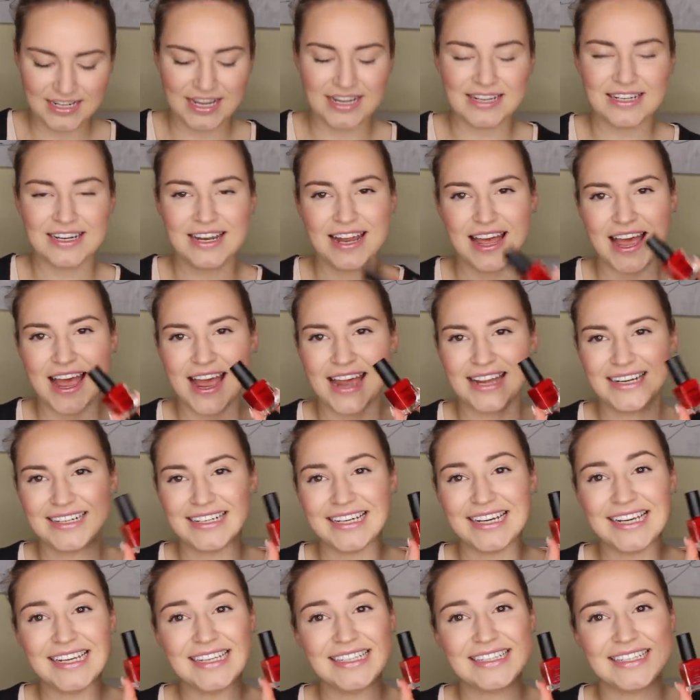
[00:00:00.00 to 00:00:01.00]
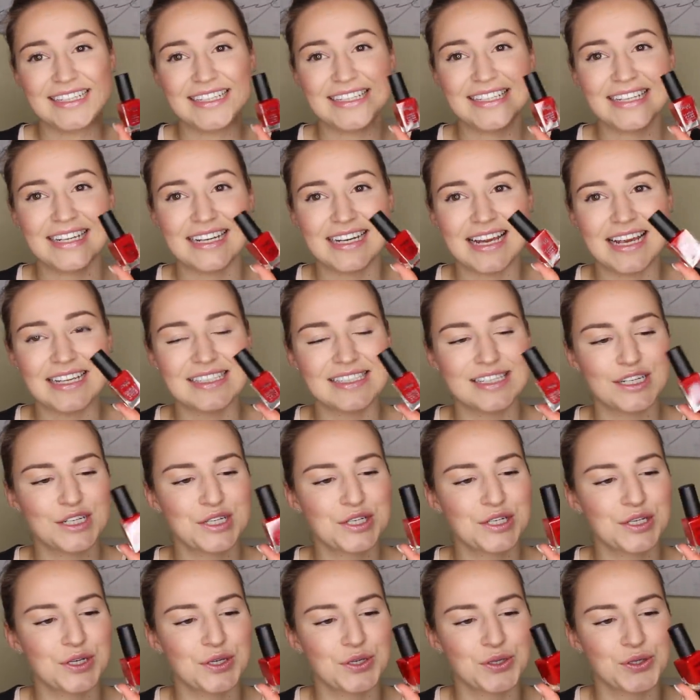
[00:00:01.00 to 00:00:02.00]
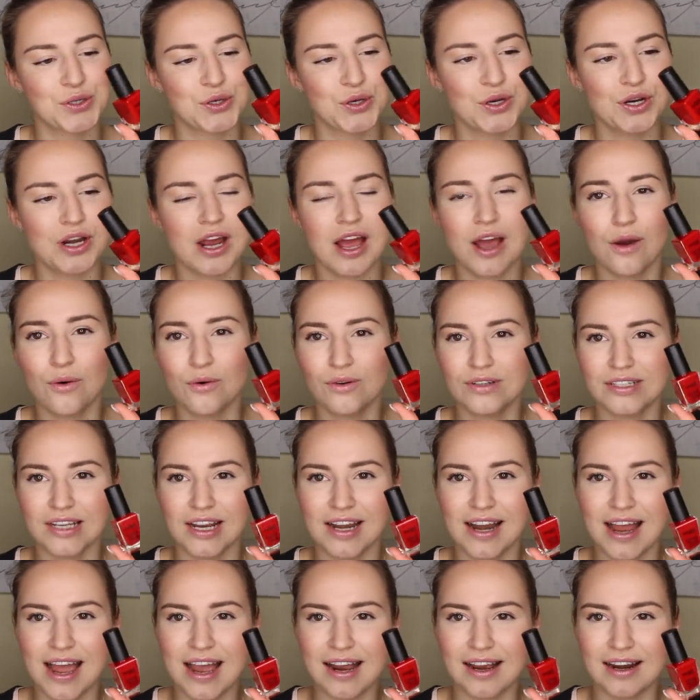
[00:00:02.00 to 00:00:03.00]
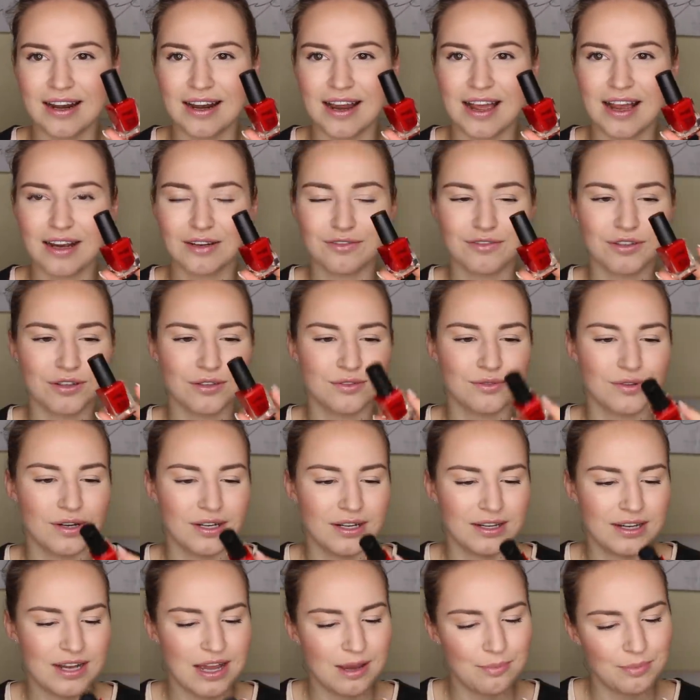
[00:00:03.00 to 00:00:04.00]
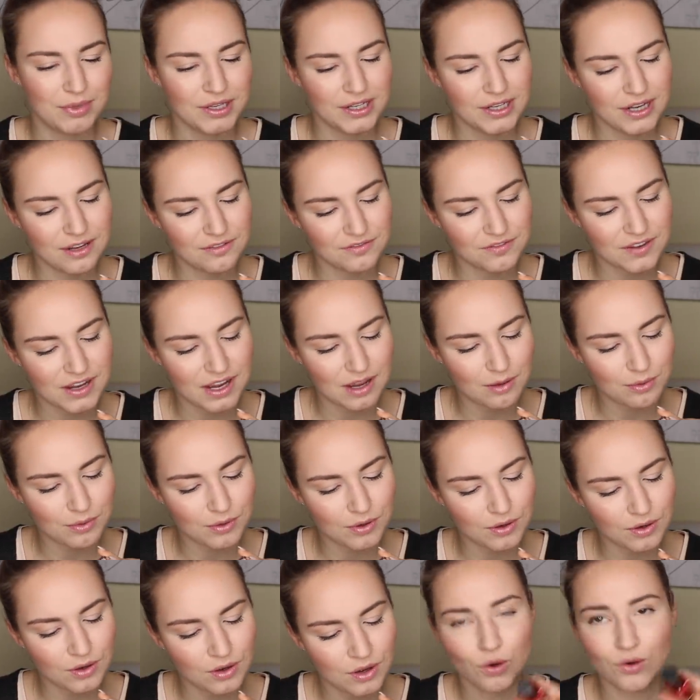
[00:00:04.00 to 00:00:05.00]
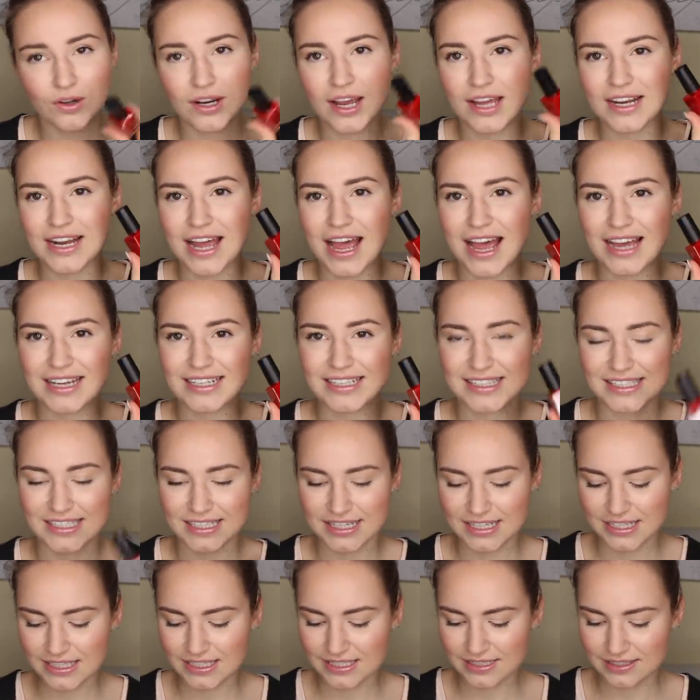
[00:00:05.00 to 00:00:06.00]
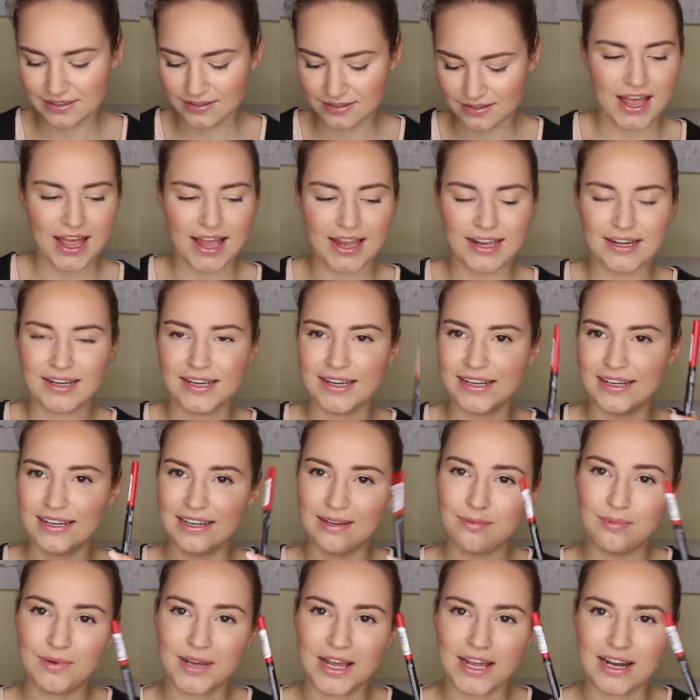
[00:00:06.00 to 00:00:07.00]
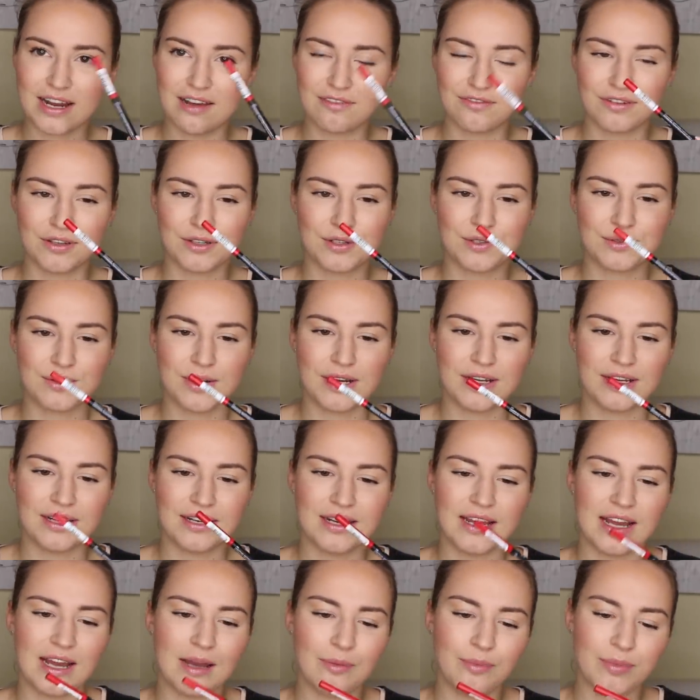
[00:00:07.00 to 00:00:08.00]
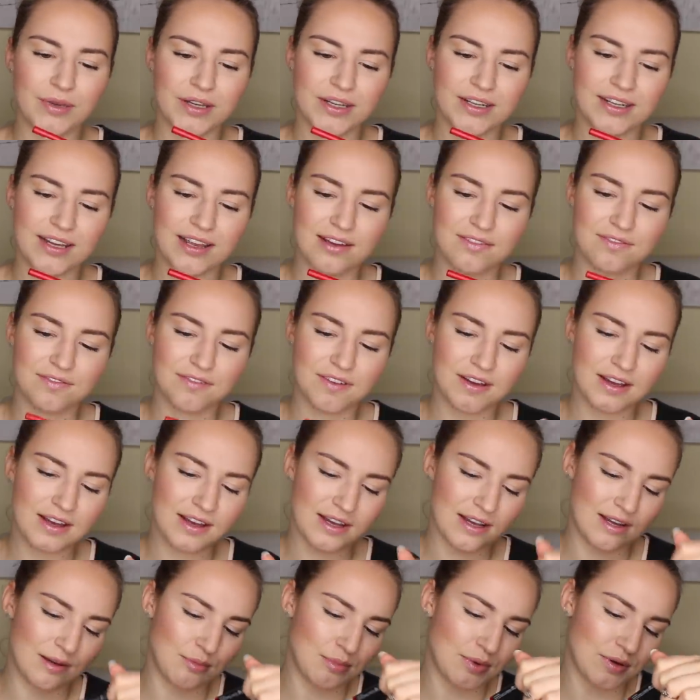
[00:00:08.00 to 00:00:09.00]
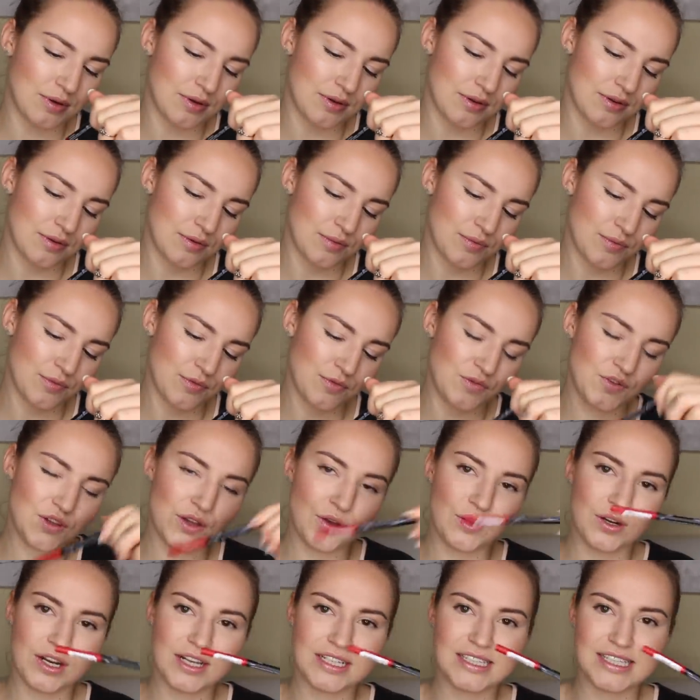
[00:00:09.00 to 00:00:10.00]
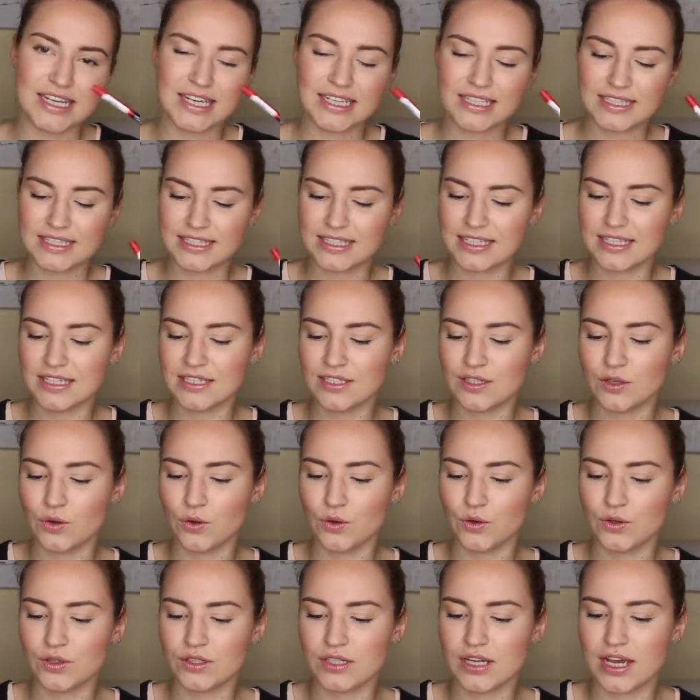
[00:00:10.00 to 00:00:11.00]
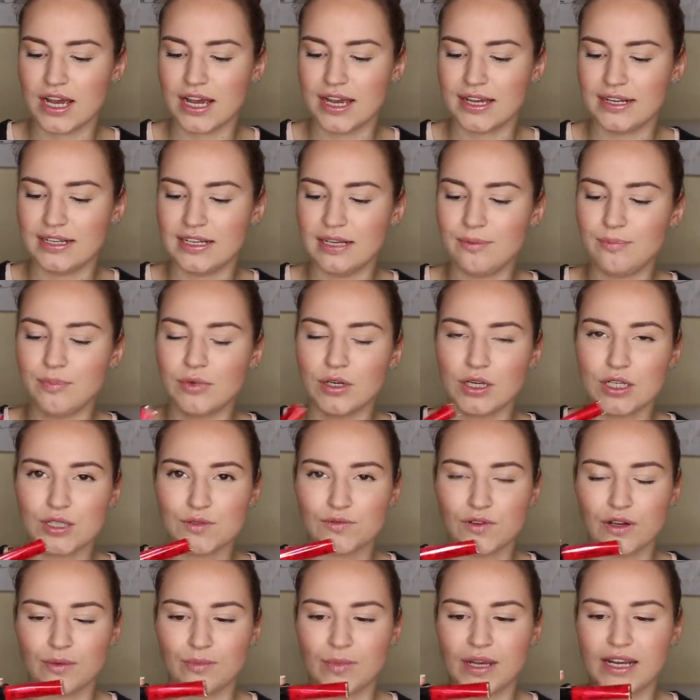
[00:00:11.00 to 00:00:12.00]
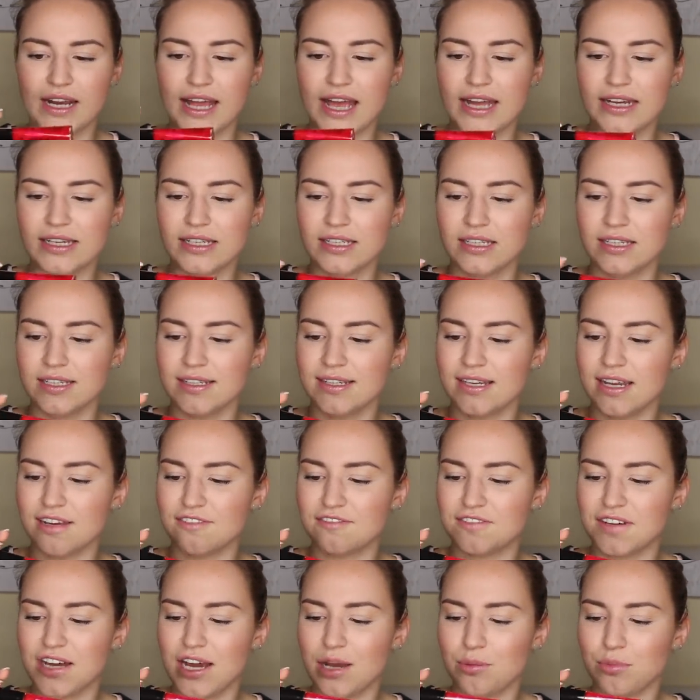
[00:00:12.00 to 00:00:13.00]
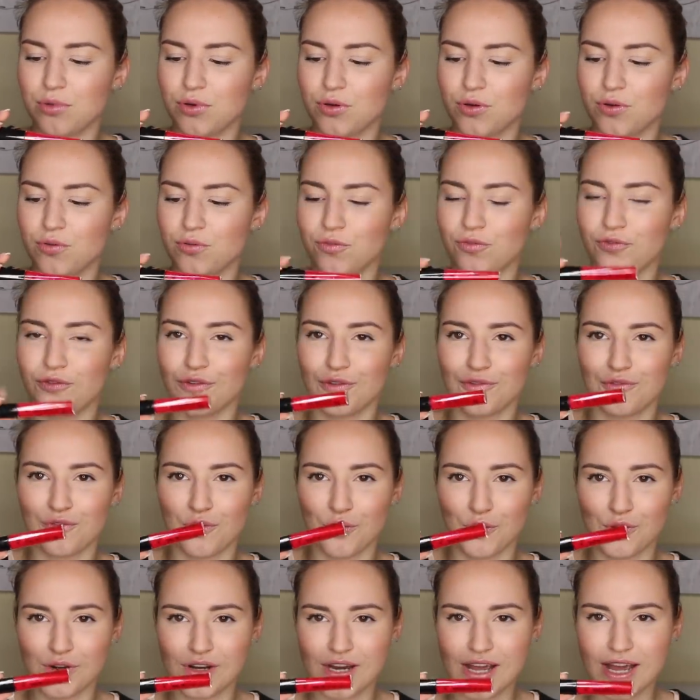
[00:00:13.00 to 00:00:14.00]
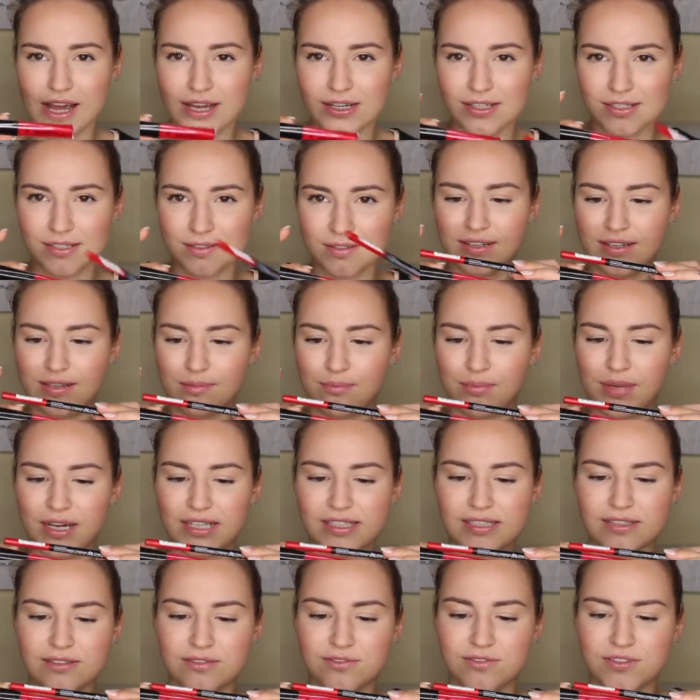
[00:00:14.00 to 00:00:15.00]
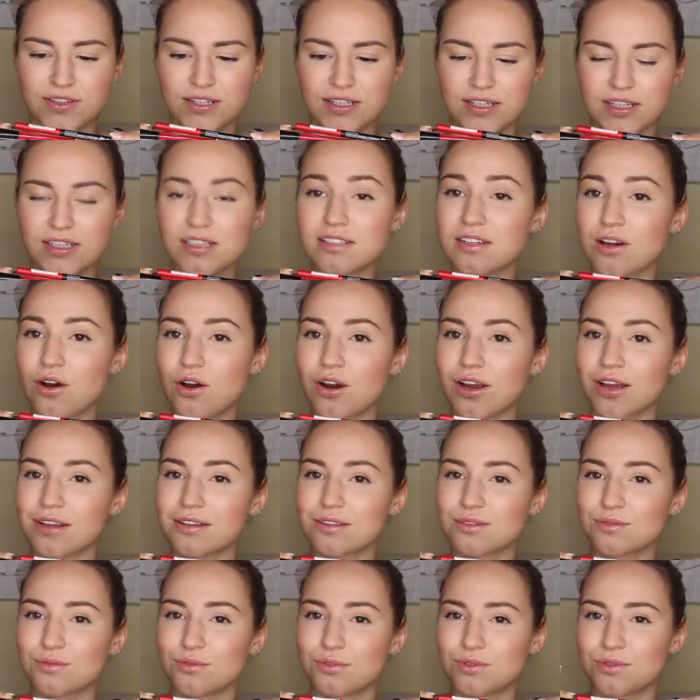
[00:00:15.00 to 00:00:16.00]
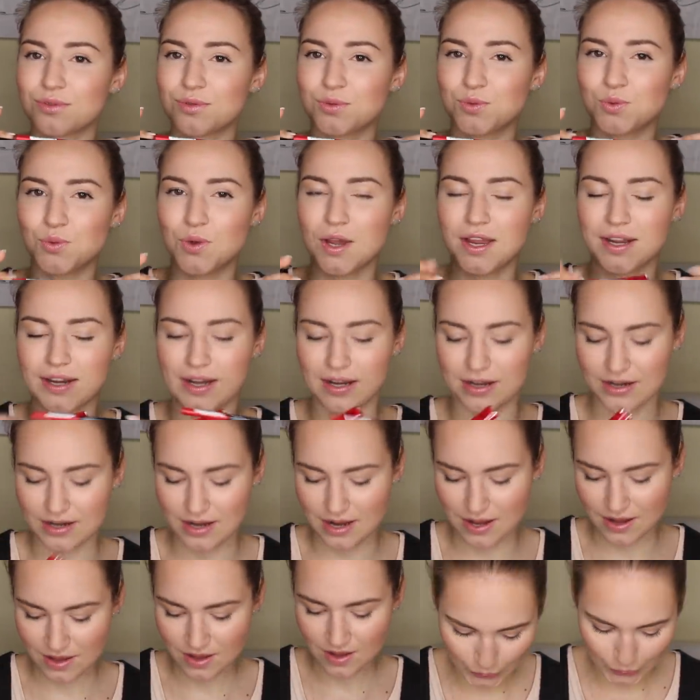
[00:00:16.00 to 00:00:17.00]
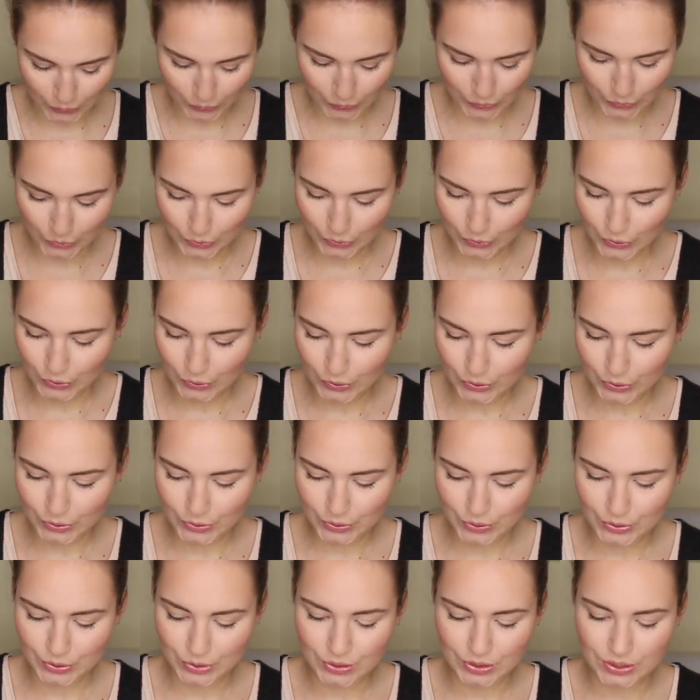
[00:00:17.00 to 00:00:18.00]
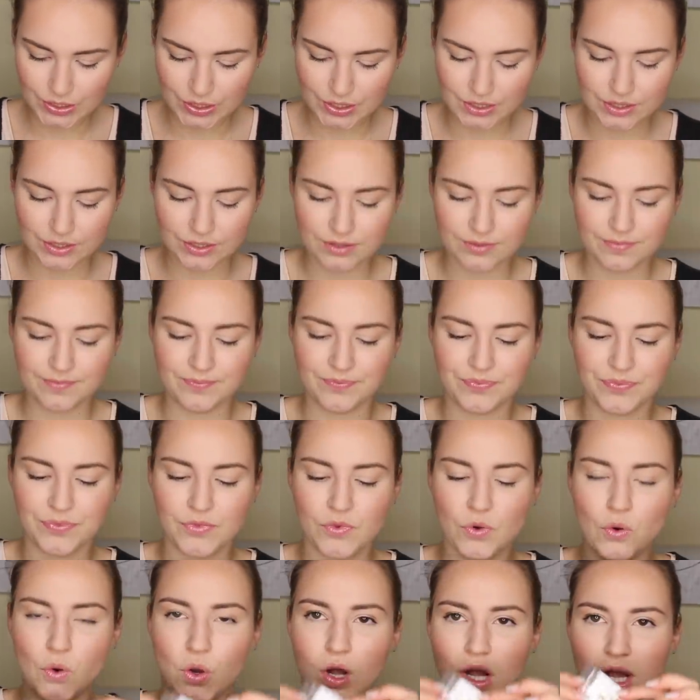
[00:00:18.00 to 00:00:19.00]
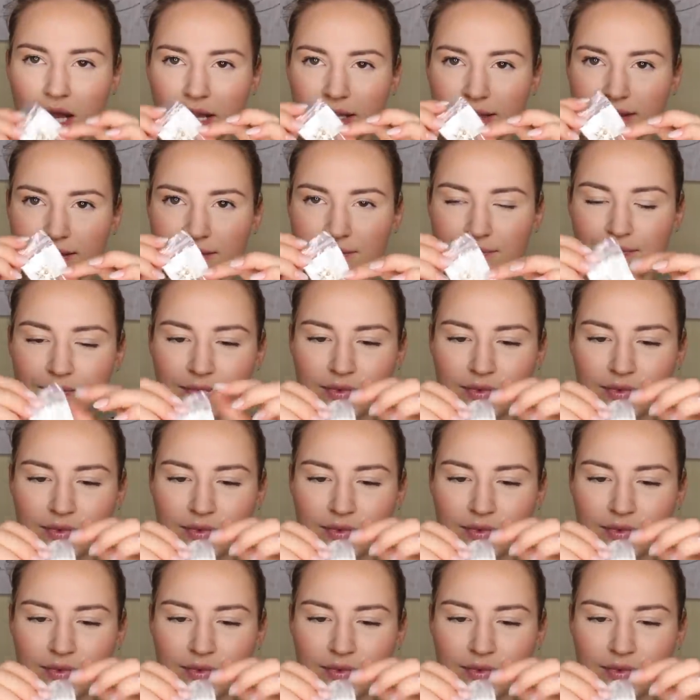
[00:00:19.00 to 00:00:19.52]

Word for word: Dann ein richtig klassisch schöner roter Nagellack von Trended Up in der Farbe 180. Ein Lip Liner von Trended Up in der Farbe 460 und ein Lipgloss von Manhattan in der Farbe 500. Die passen, finde ich, auch ganz gut zueinander. Und Ohrringe.